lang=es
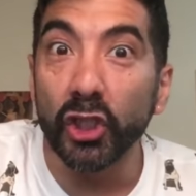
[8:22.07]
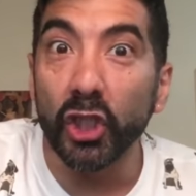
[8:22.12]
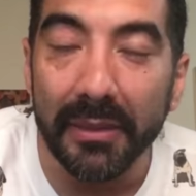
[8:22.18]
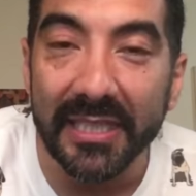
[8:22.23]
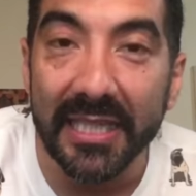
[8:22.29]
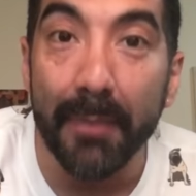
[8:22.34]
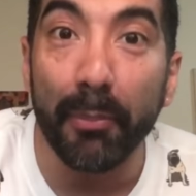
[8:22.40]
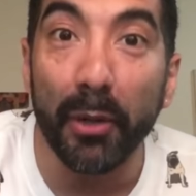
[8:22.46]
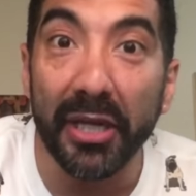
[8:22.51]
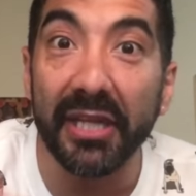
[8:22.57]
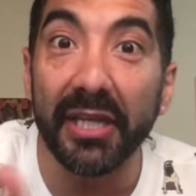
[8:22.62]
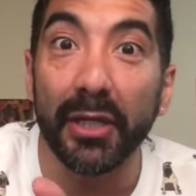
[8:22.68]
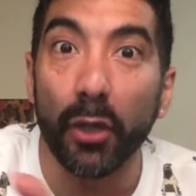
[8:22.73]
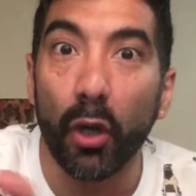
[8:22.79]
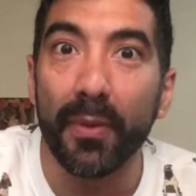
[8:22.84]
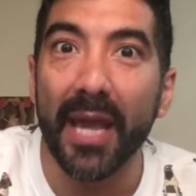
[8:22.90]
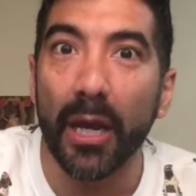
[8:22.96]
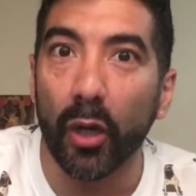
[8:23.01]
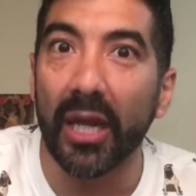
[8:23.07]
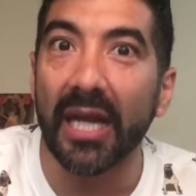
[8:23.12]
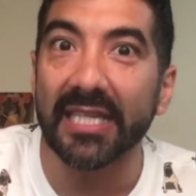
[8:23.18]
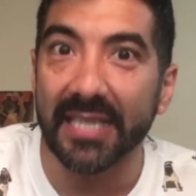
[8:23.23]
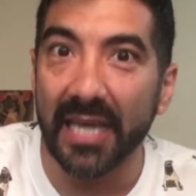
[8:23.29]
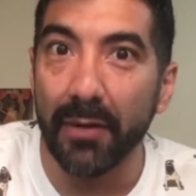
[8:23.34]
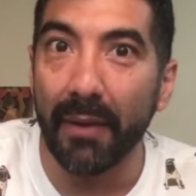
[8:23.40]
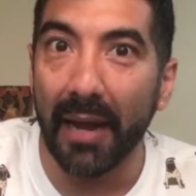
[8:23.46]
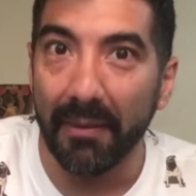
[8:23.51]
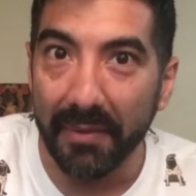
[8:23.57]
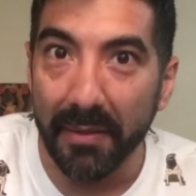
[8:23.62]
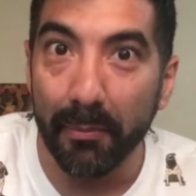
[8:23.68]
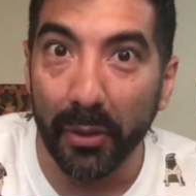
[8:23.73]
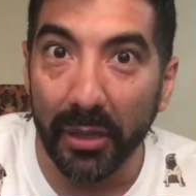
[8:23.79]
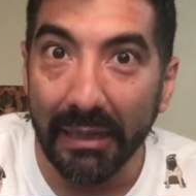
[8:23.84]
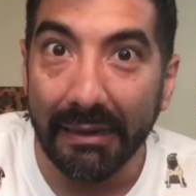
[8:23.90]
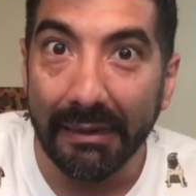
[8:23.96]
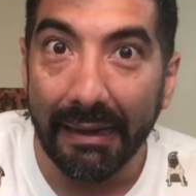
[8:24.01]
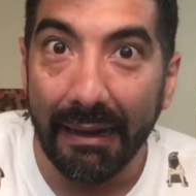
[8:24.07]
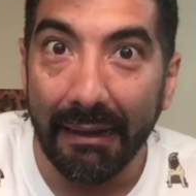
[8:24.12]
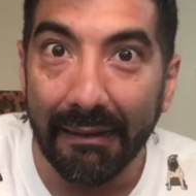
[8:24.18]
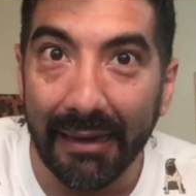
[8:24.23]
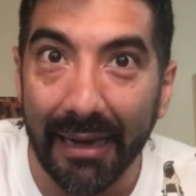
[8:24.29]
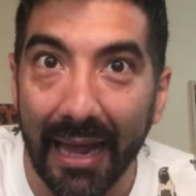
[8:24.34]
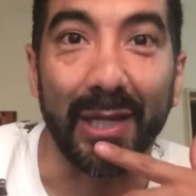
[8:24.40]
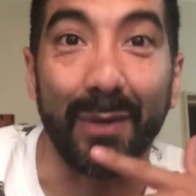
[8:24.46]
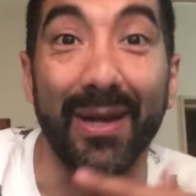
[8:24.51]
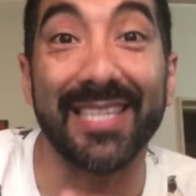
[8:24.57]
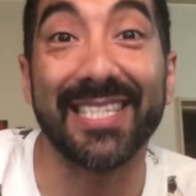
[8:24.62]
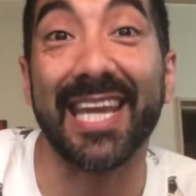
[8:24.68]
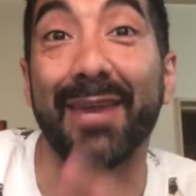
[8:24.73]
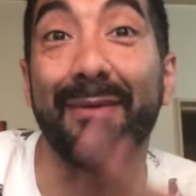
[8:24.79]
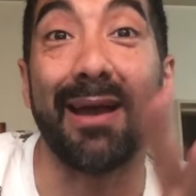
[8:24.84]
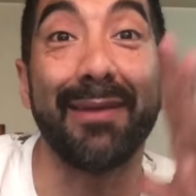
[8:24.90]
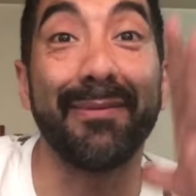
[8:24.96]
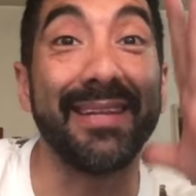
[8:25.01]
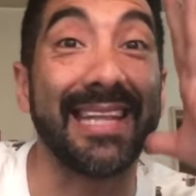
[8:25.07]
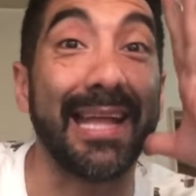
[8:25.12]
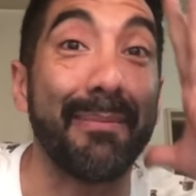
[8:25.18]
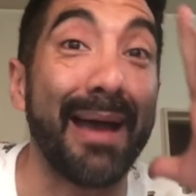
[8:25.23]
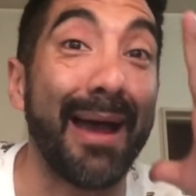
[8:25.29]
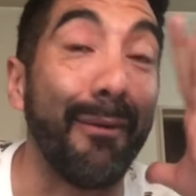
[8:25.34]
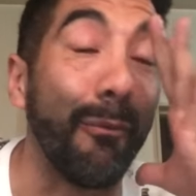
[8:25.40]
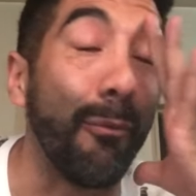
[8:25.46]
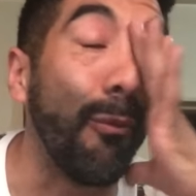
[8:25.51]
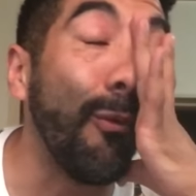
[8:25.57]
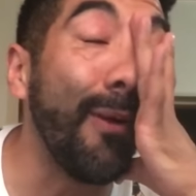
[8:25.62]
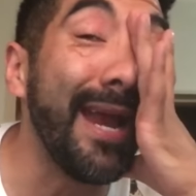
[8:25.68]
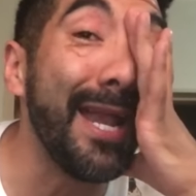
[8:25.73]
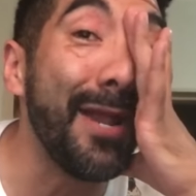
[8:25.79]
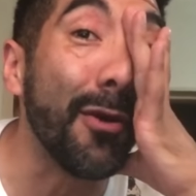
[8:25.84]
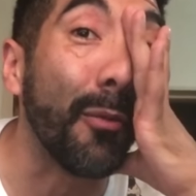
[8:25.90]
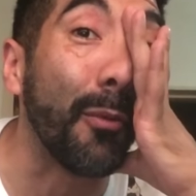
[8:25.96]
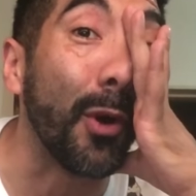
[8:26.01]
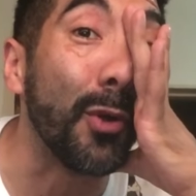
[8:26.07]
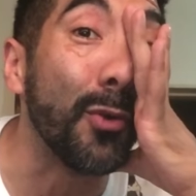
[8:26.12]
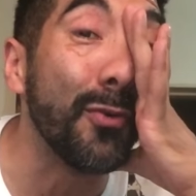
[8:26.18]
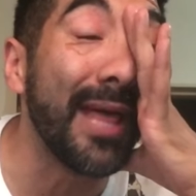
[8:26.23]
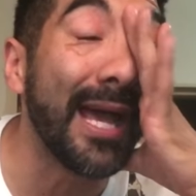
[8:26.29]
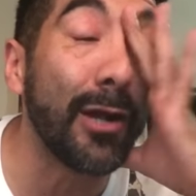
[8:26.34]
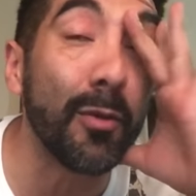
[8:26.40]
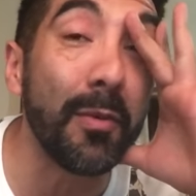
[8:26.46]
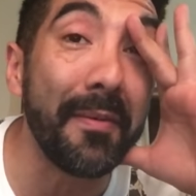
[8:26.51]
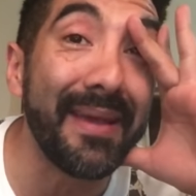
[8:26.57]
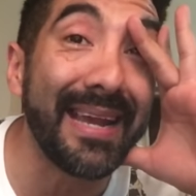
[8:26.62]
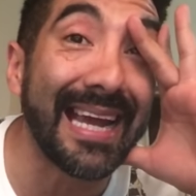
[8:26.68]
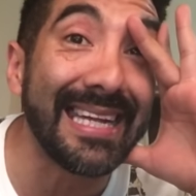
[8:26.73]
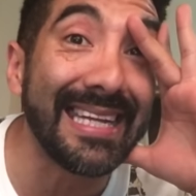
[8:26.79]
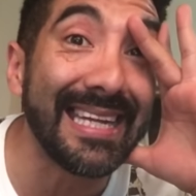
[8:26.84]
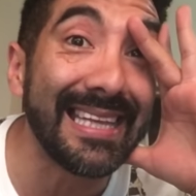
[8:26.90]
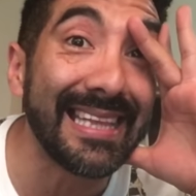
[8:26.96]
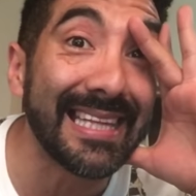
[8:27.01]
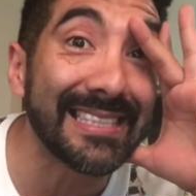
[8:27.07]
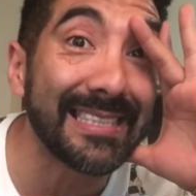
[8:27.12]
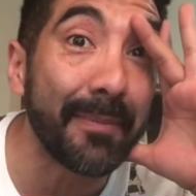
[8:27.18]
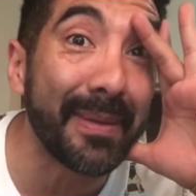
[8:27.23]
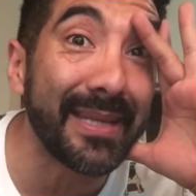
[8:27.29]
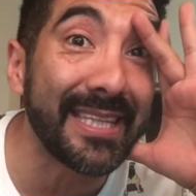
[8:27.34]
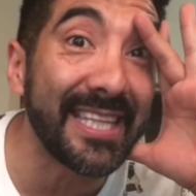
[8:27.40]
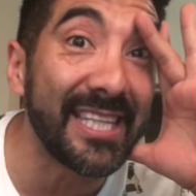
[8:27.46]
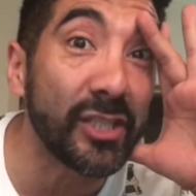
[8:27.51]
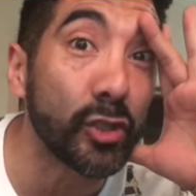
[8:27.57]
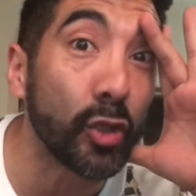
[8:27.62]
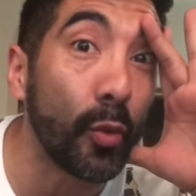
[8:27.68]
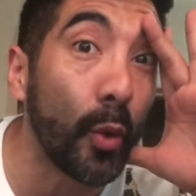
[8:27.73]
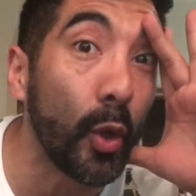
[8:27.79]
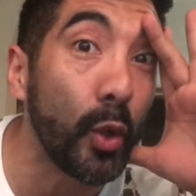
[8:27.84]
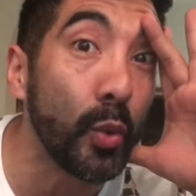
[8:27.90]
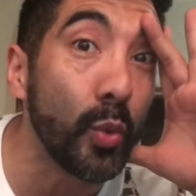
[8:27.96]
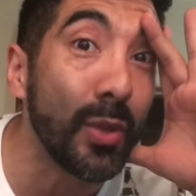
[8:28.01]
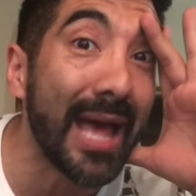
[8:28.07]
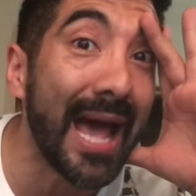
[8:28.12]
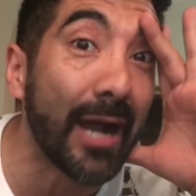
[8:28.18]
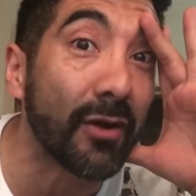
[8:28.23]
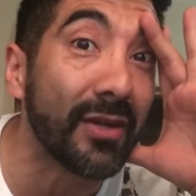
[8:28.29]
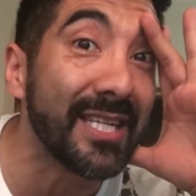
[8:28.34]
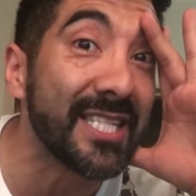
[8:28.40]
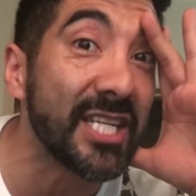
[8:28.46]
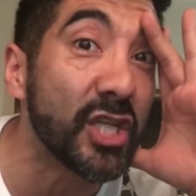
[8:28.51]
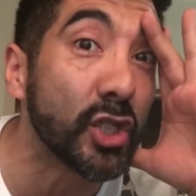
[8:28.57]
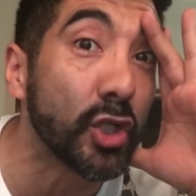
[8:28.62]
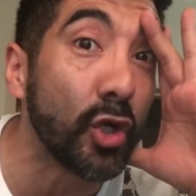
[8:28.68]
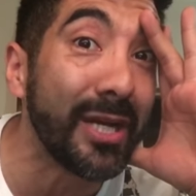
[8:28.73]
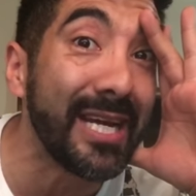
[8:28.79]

se pone de novia con la J Balvin, ¿podés creerla? La J Balvin está más bueno, boluda, cómo me calienta ese petizo, boluda, con ese jogging